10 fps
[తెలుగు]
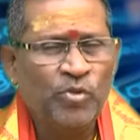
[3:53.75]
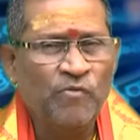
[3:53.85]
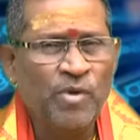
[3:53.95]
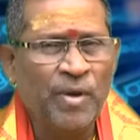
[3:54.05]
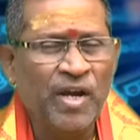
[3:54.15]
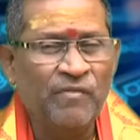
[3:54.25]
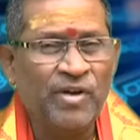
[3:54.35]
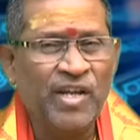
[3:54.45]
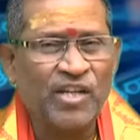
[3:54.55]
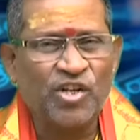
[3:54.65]

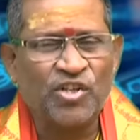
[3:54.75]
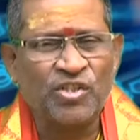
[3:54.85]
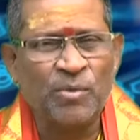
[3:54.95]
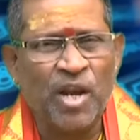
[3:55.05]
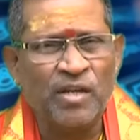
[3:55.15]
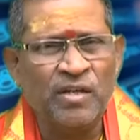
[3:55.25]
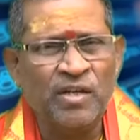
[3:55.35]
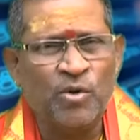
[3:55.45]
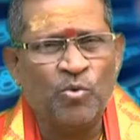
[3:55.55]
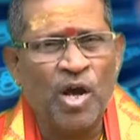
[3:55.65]
దివ్యమైనటువంటి
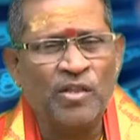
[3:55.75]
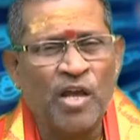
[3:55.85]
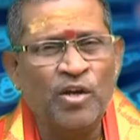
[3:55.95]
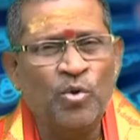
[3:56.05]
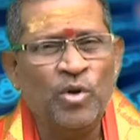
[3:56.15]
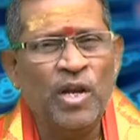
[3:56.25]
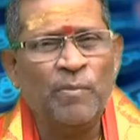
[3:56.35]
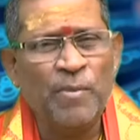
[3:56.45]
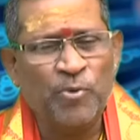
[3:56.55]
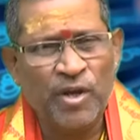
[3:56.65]
అస్త్రశస్త్రములన్నీ కూడా దానిలో
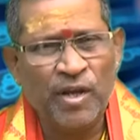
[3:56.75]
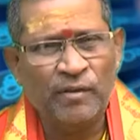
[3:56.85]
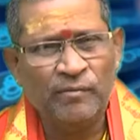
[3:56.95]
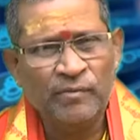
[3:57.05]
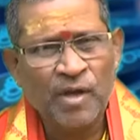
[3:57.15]
లీనమైపోయినాయి